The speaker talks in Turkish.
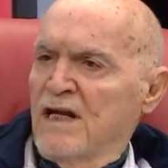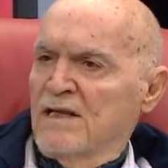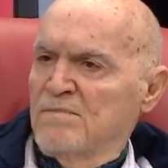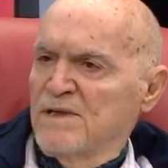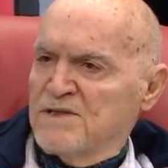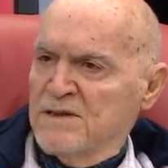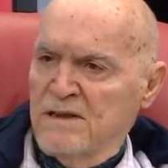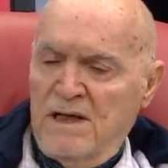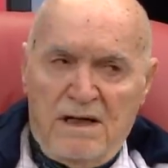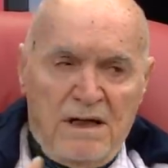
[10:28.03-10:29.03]

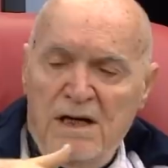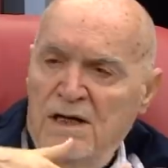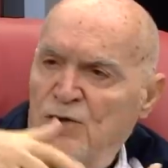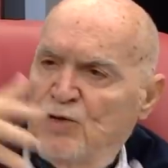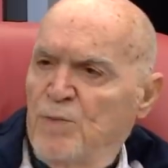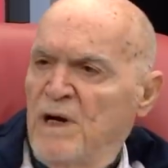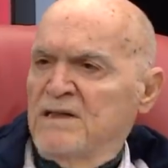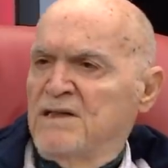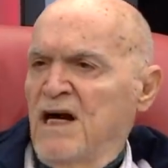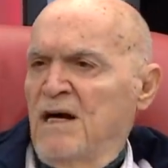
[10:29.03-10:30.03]
alınmasında
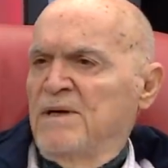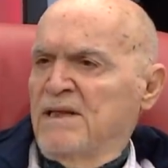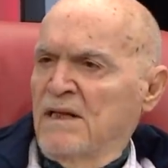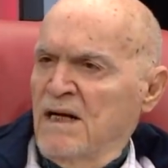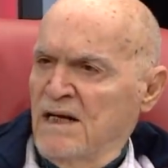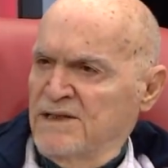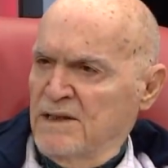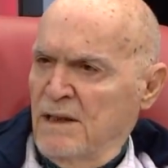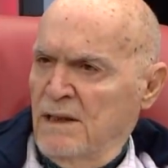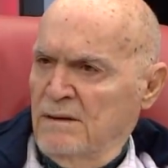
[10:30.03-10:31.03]
kopan kıyametlere
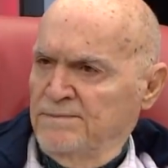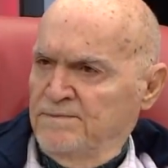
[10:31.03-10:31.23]
hatırla.